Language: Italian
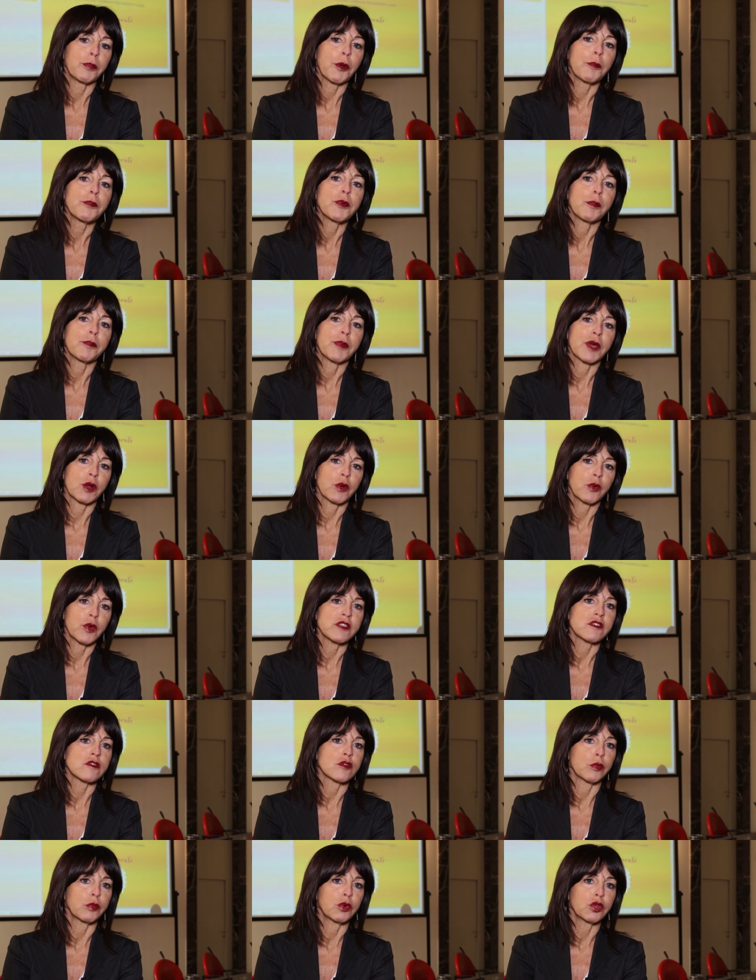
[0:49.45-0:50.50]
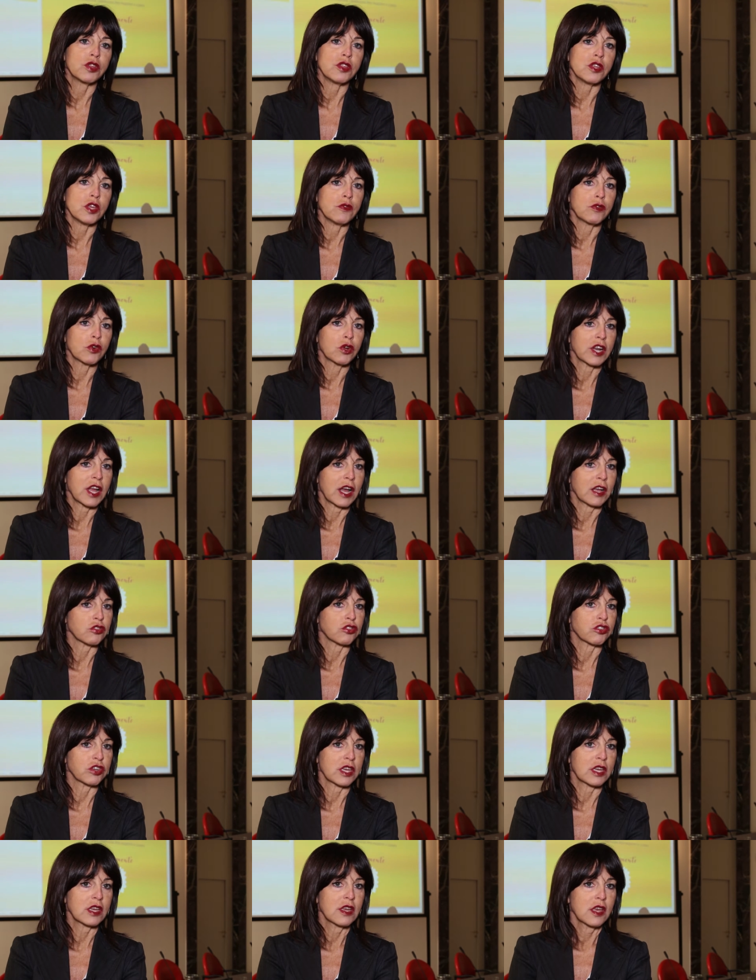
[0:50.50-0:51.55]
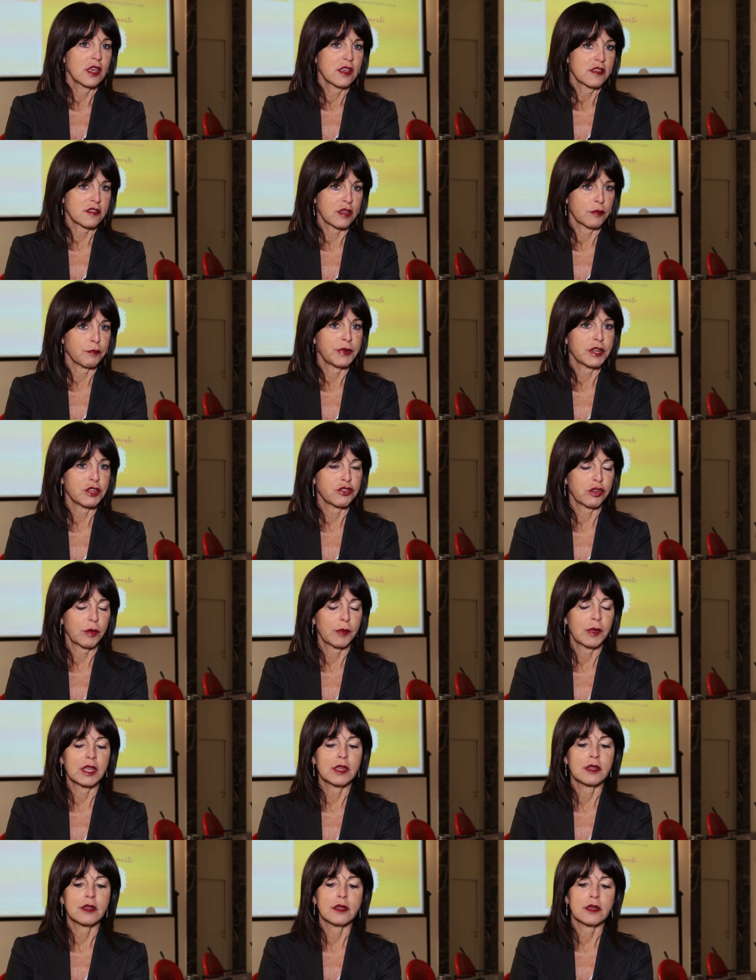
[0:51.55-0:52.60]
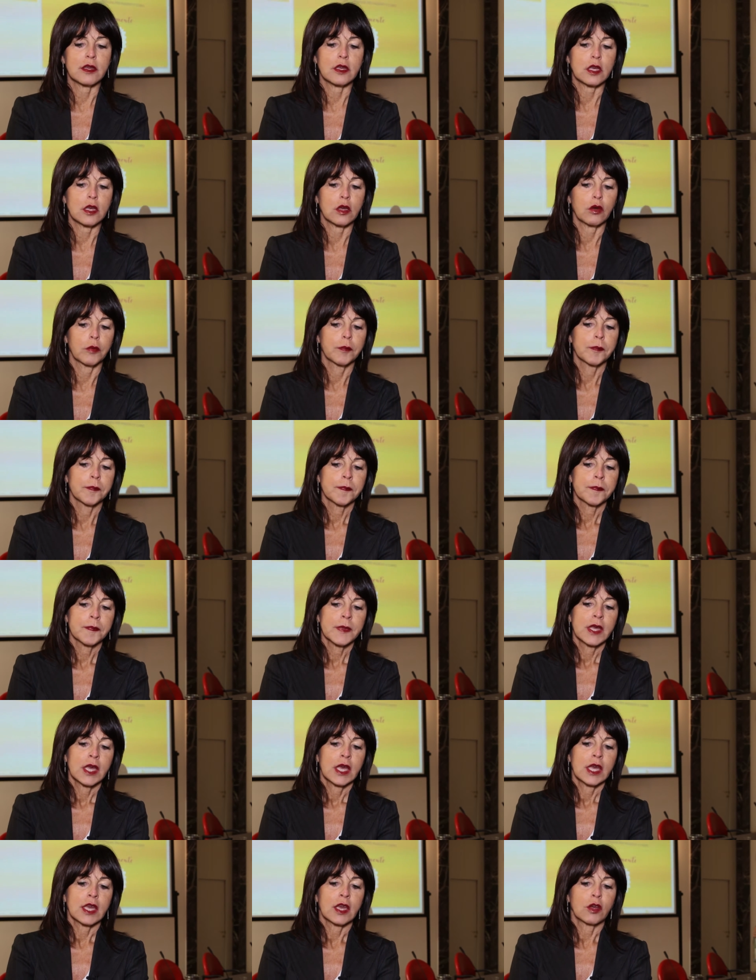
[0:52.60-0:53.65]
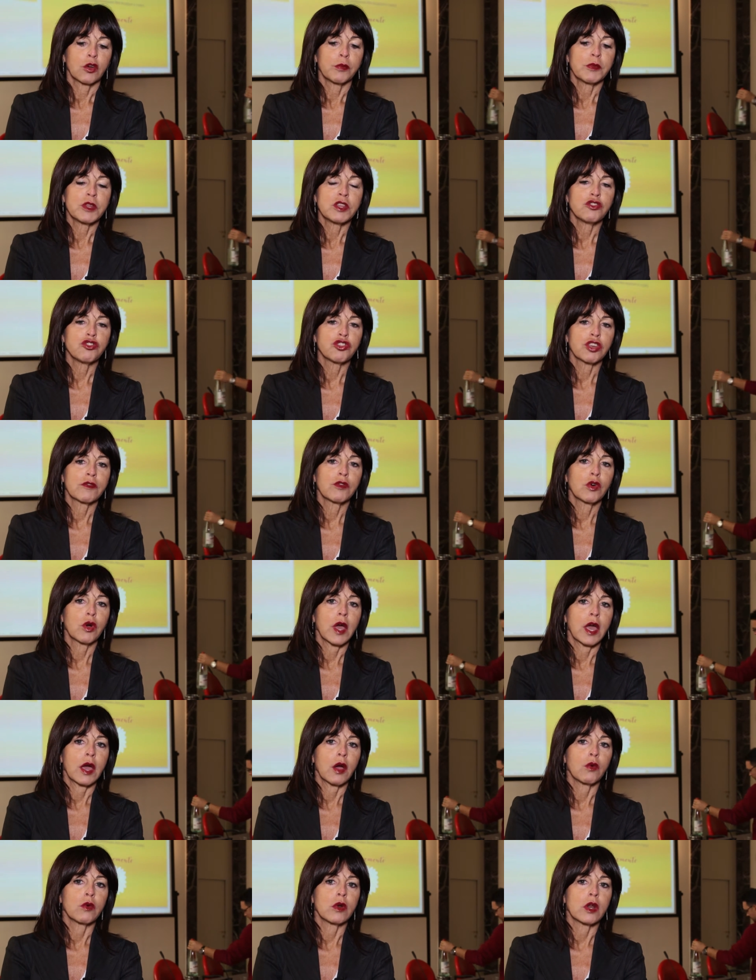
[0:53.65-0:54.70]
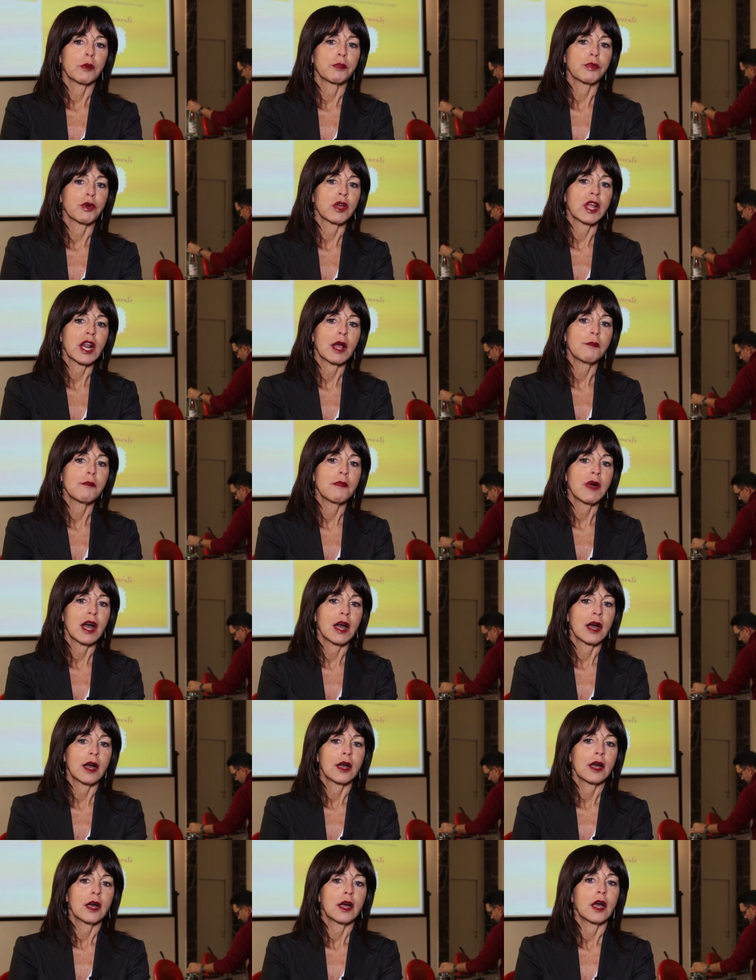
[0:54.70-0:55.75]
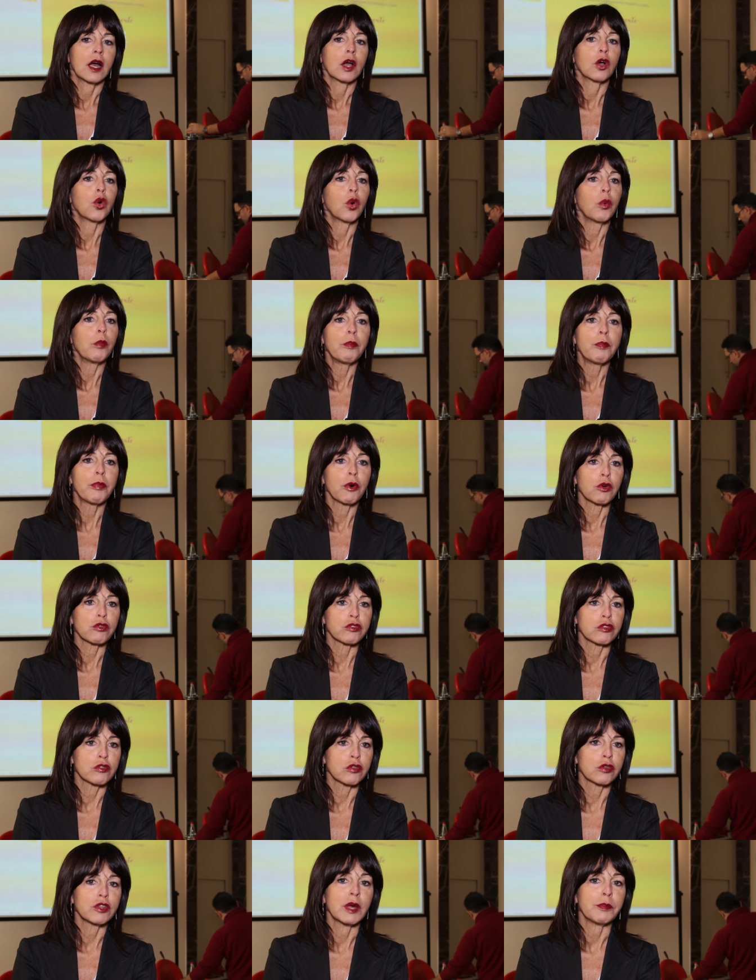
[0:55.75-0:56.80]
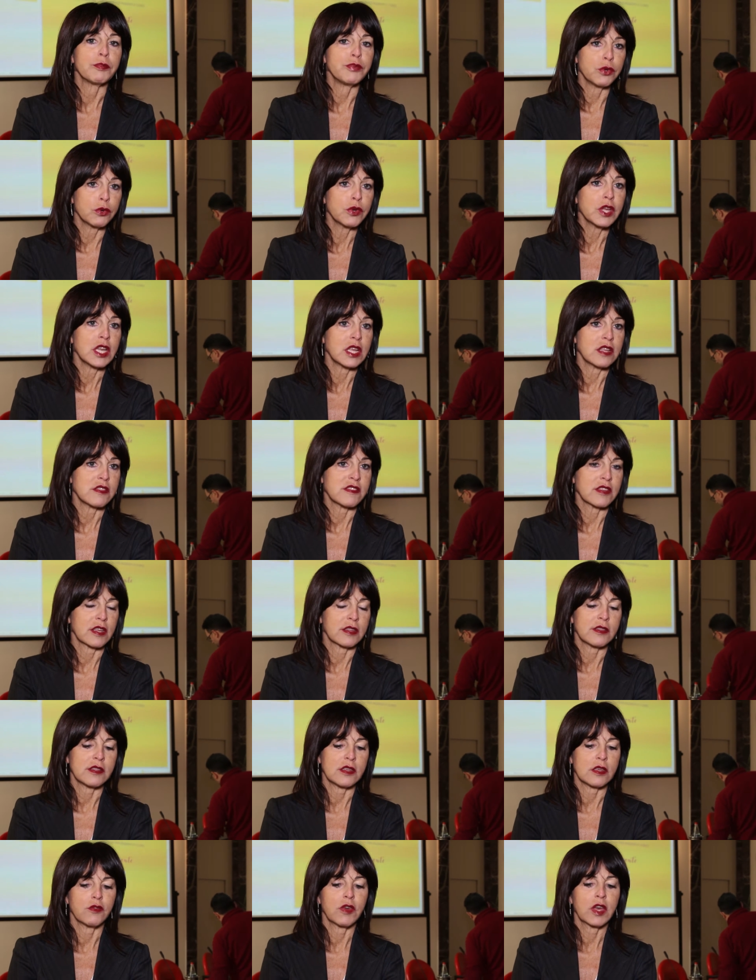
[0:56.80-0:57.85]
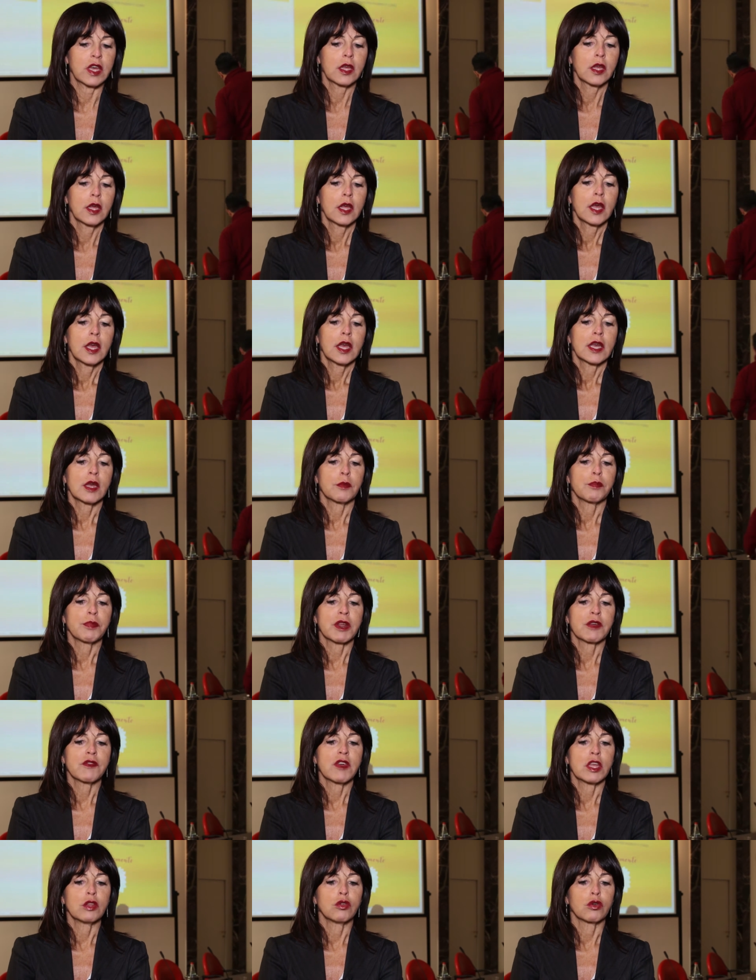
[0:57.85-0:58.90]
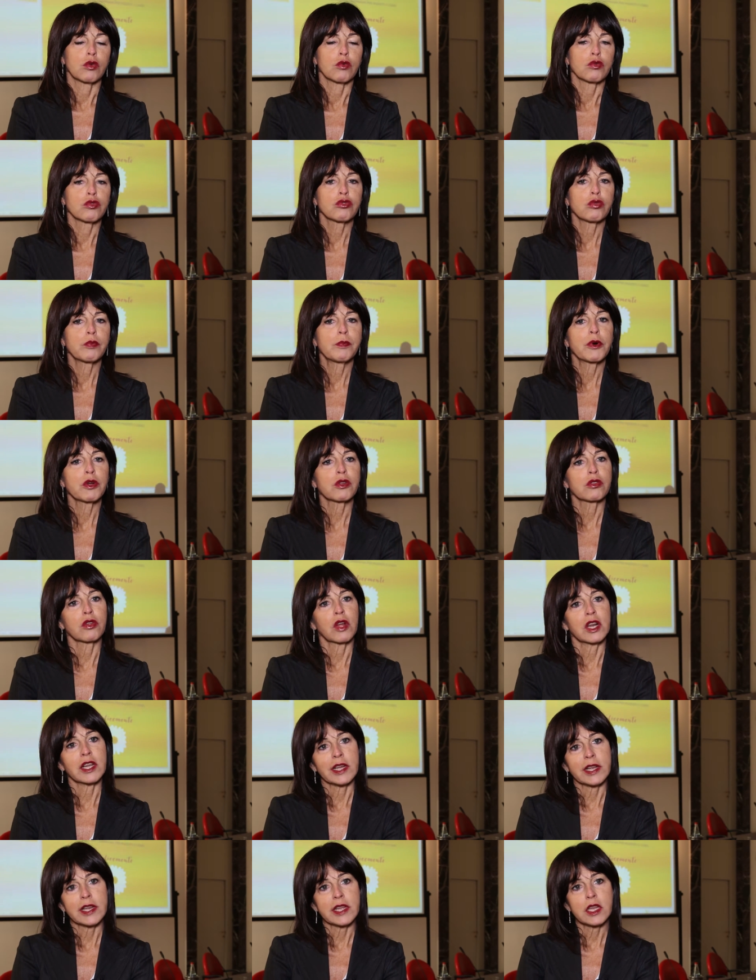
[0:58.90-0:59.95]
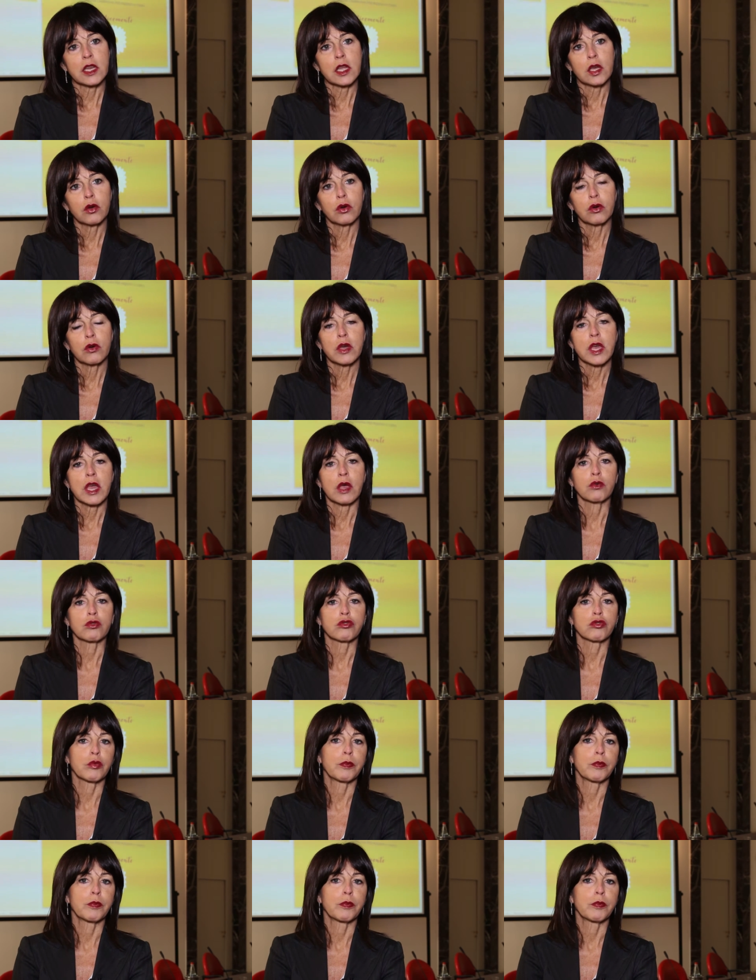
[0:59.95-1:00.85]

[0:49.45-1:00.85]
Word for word: Proprio per questo motivo nasce semplicemente io che come dicevo è un programma eh, composto da più iniziative che prevedono un supporto al clinico e un